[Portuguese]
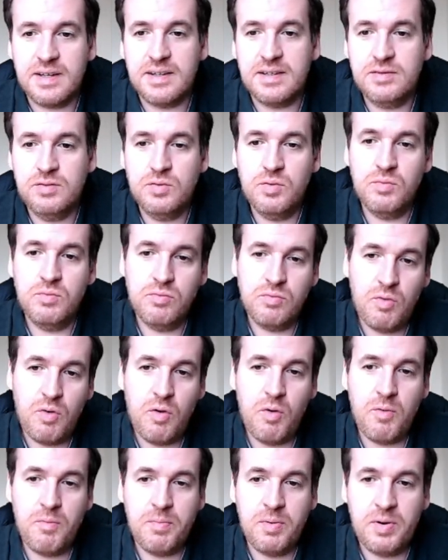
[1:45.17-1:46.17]
num
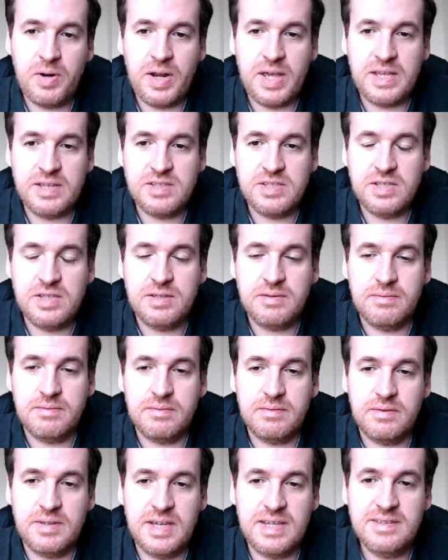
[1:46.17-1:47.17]
componente
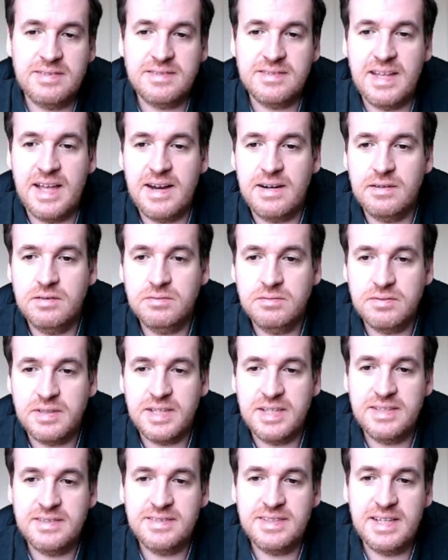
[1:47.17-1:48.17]
externo
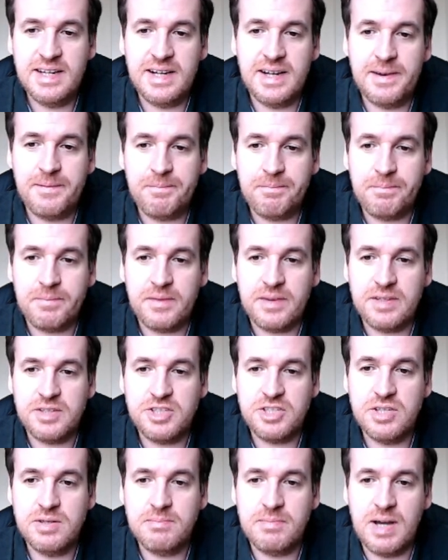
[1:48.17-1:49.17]
que será
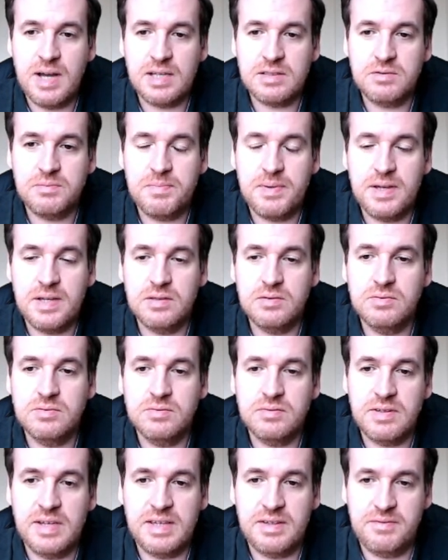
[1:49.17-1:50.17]
chamado pelo
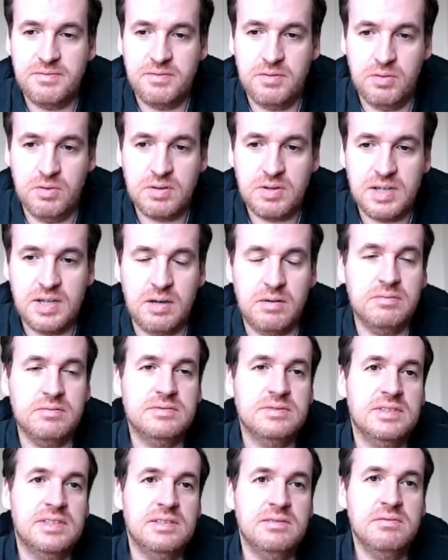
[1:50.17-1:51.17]
infolocal.
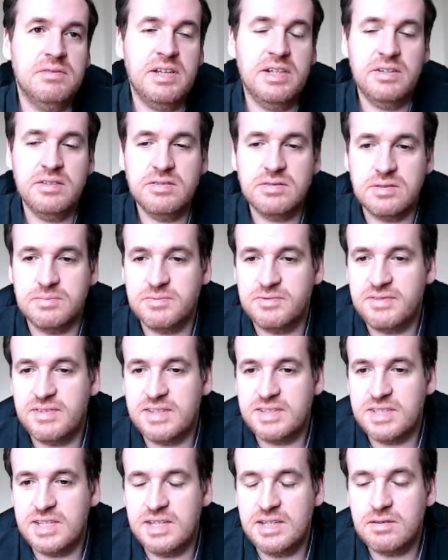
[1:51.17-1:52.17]
Então, o que nós vamos
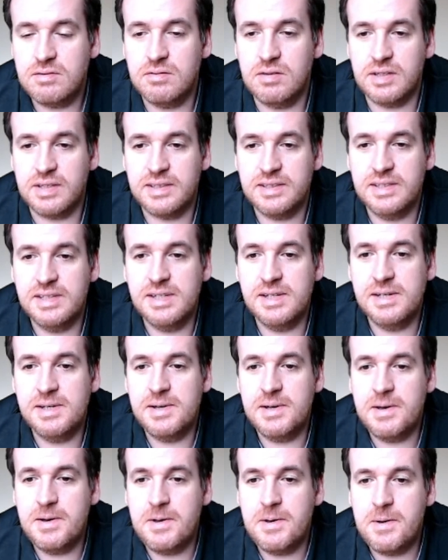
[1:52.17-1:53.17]
fazer agora?
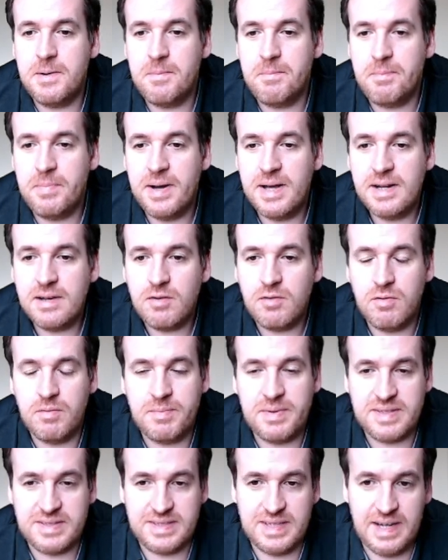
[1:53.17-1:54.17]
Para
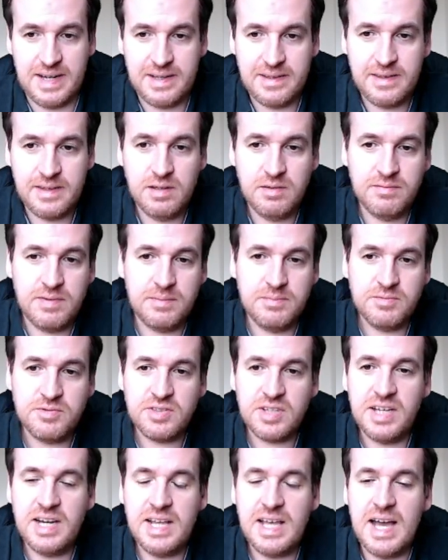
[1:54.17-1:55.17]
começar, então, vamos
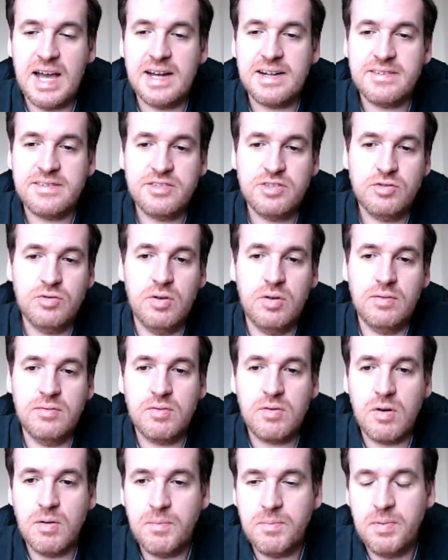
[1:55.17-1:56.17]
criar este
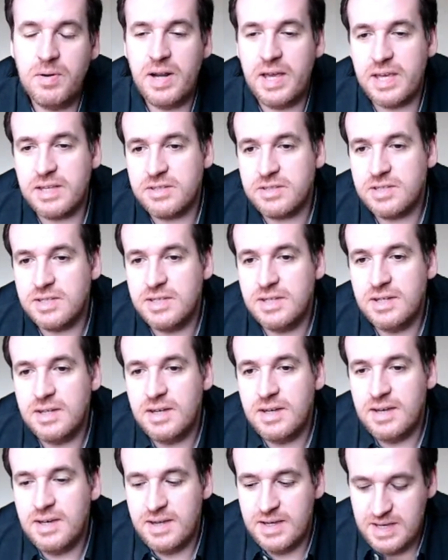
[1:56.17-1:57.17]
novo componente.
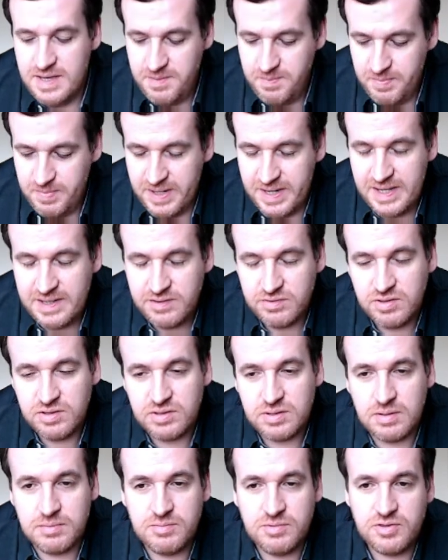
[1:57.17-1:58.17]
E para isso
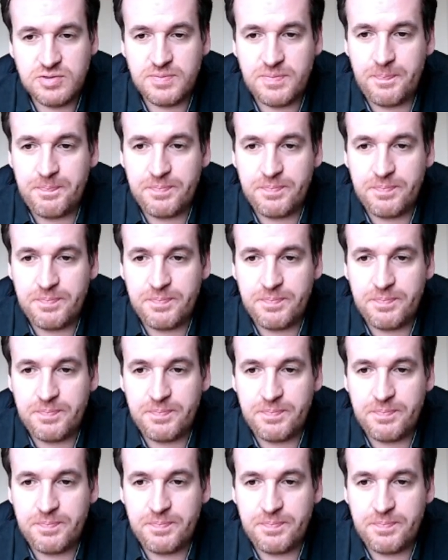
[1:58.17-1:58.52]
nós vamos